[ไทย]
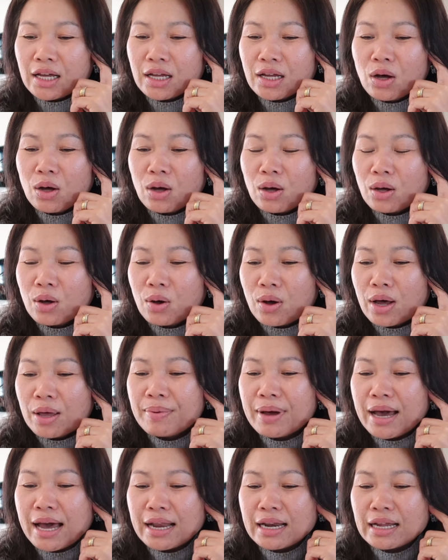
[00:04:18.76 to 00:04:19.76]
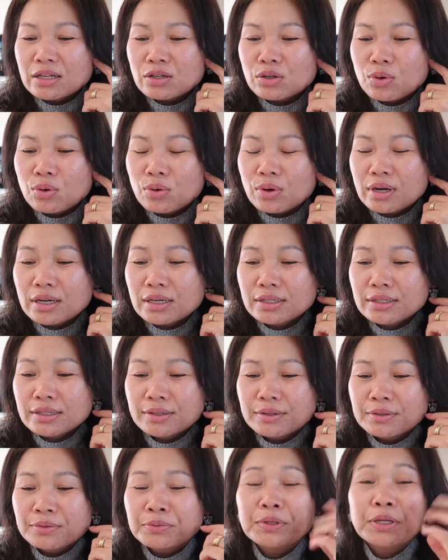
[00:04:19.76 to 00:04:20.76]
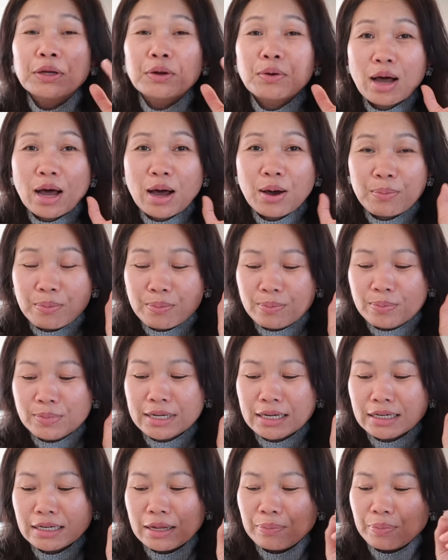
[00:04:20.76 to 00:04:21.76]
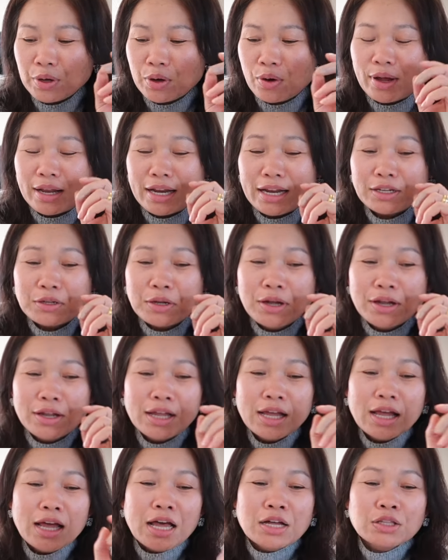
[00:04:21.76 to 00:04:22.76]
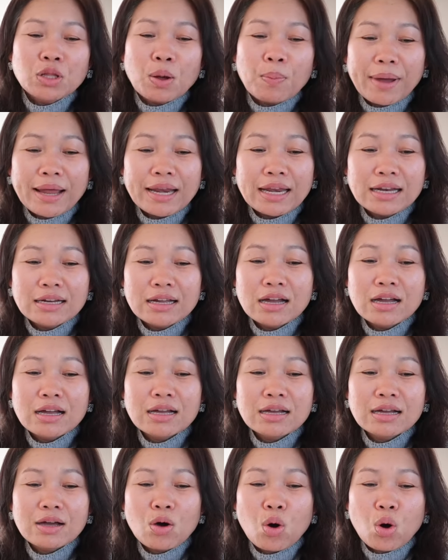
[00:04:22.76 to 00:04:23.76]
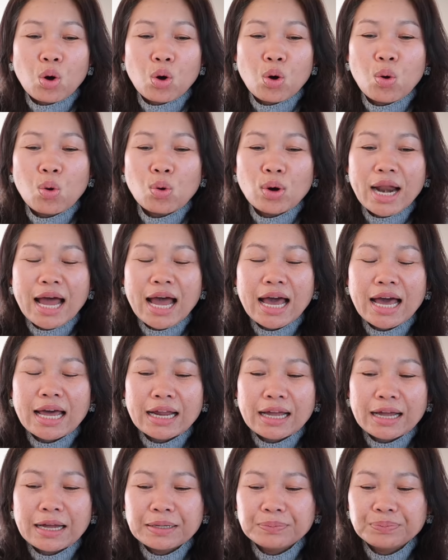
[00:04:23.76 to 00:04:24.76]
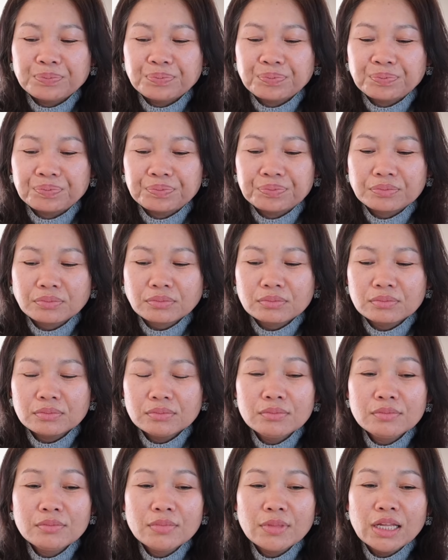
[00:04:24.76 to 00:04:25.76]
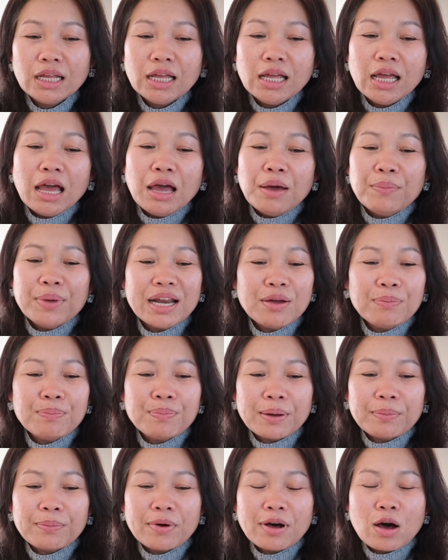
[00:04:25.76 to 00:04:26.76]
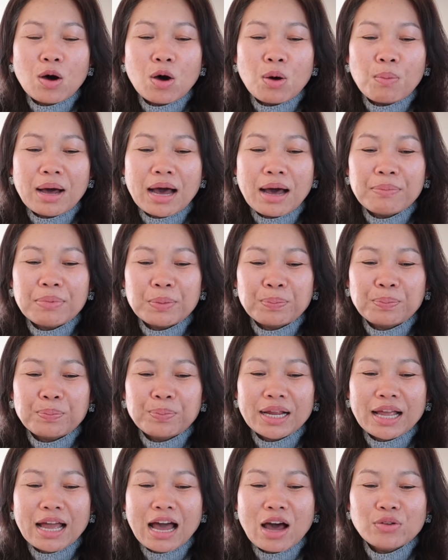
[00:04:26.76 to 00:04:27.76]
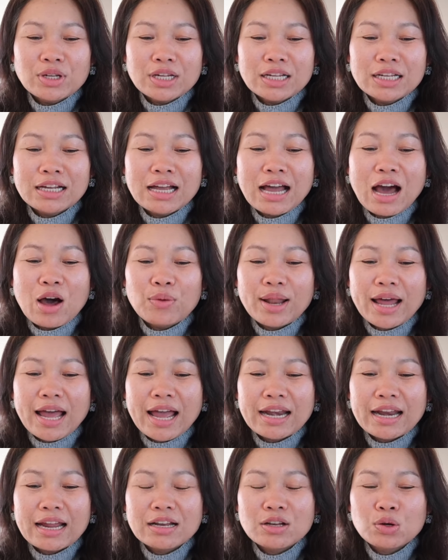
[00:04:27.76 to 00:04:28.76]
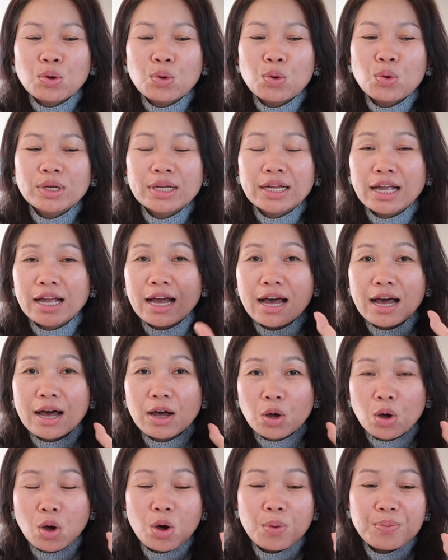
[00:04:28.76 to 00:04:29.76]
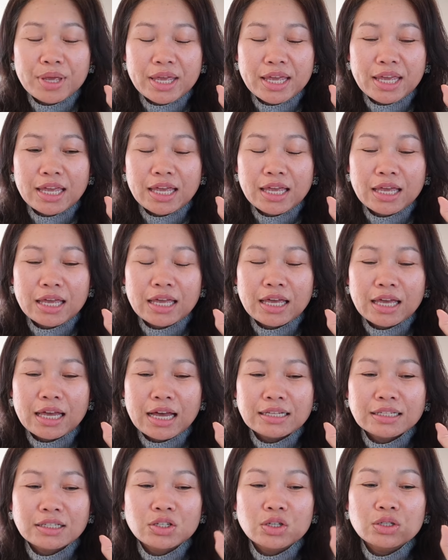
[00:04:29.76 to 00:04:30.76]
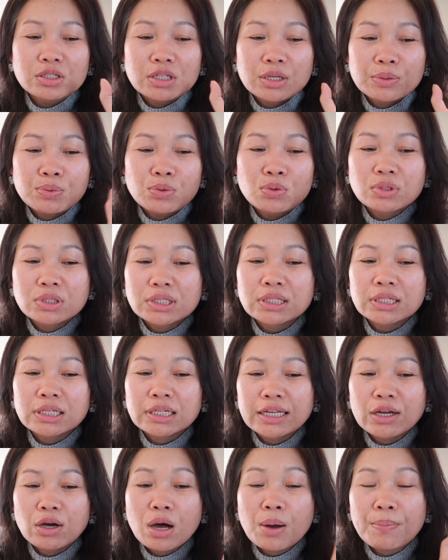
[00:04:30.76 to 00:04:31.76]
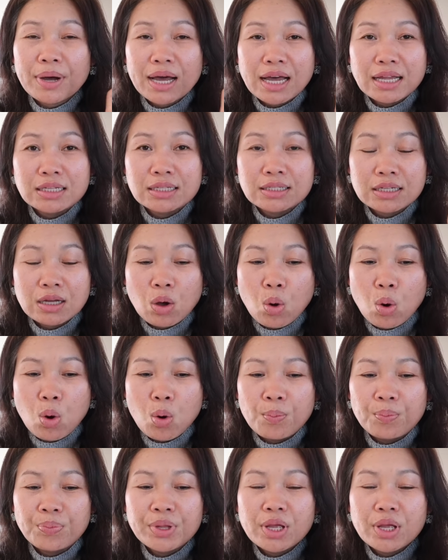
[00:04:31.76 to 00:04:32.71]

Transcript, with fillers: ก็ขอให้ผ่านนะทุกคน วันนี้ก็เอาเรื่องนี้ไปก่อนนะทุกคนต่อไปในเรื่องของโคลานะคะไม่ได้แบบออกมาแบบเป็นข่าวดีหรือข่าวร้ายนะทุกคน ก็มีอาร์ติเคิลที่พูดถึงเกี่ยวกับกันสังคม